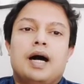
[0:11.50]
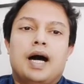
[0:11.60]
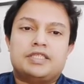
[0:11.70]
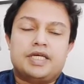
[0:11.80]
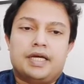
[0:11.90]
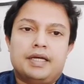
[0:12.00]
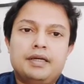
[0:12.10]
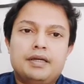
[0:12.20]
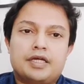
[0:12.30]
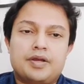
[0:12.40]
আজকে
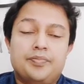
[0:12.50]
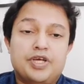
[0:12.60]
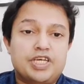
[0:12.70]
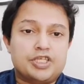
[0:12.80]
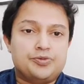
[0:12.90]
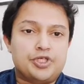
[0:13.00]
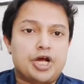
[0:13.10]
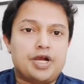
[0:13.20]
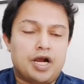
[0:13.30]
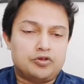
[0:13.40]
একটি বিশেষ
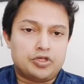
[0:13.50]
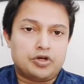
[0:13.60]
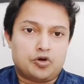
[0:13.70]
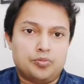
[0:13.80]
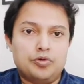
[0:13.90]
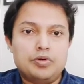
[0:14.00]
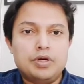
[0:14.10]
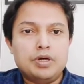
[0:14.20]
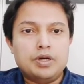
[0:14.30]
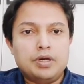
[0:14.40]
বিষয় নিয়ে আলোচনা করব
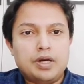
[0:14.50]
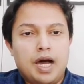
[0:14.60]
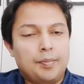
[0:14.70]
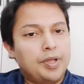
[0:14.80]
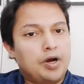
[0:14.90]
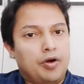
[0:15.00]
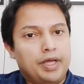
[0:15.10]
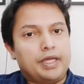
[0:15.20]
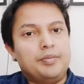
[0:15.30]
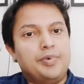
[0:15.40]
আপনারা
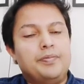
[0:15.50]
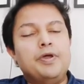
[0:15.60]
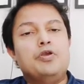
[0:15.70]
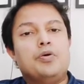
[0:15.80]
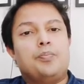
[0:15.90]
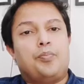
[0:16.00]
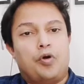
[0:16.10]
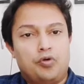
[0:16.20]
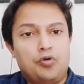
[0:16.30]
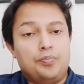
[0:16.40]
অনেকে বিভিন্ন
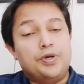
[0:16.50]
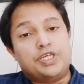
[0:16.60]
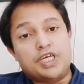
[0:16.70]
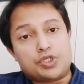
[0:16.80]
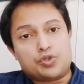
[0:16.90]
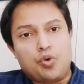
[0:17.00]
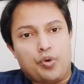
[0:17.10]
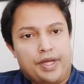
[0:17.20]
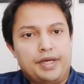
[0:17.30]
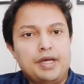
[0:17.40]
পণ্য বিশেষ
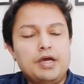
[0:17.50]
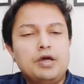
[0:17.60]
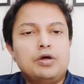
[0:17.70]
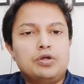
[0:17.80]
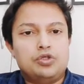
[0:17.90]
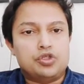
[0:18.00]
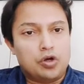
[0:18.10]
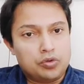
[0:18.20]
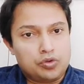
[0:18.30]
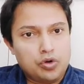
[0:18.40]
করে
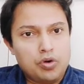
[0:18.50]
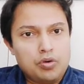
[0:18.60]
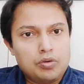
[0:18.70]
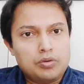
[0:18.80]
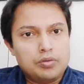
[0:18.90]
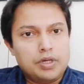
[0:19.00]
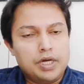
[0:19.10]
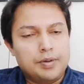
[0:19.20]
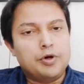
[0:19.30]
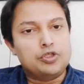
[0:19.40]
যন্ত্র
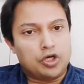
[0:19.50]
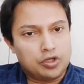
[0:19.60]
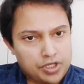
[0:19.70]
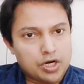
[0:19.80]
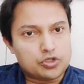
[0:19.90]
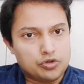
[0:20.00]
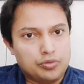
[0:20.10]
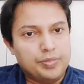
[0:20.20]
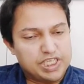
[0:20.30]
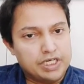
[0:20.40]
এবং যন্ত্রাংশ
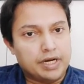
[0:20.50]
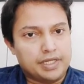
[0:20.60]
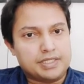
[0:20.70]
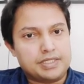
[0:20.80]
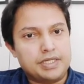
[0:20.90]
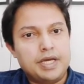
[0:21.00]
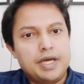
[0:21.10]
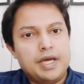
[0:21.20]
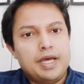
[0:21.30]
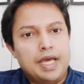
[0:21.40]
মেশিনারিজ
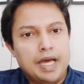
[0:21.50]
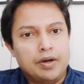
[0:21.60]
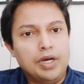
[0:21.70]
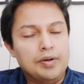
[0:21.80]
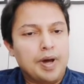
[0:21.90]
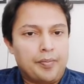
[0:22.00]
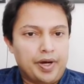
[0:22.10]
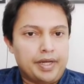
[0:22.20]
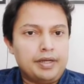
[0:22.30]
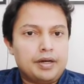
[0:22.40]
এগুলির
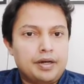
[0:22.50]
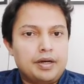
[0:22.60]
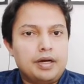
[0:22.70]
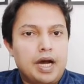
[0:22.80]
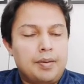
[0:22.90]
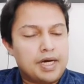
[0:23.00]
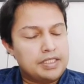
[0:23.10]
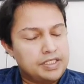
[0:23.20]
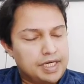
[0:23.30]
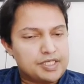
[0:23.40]
ব্যাপারে আমাকে
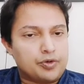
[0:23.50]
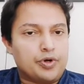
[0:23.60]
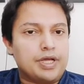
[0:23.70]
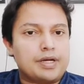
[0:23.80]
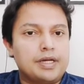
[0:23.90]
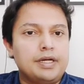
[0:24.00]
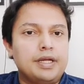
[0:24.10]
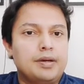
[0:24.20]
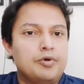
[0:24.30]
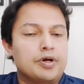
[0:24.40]
জিজ্ঞাসা করে থাকেন
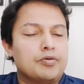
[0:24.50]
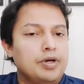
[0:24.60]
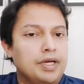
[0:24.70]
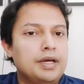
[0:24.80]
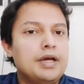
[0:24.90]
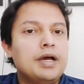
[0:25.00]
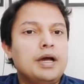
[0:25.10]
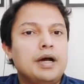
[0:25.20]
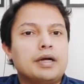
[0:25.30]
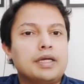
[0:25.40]
এবং এগুলি
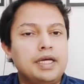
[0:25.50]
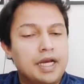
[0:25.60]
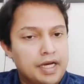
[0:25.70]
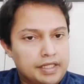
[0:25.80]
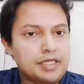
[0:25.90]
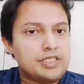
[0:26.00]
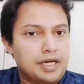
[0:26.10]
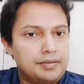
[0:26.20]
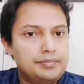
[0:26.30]
কিনে নিতে চান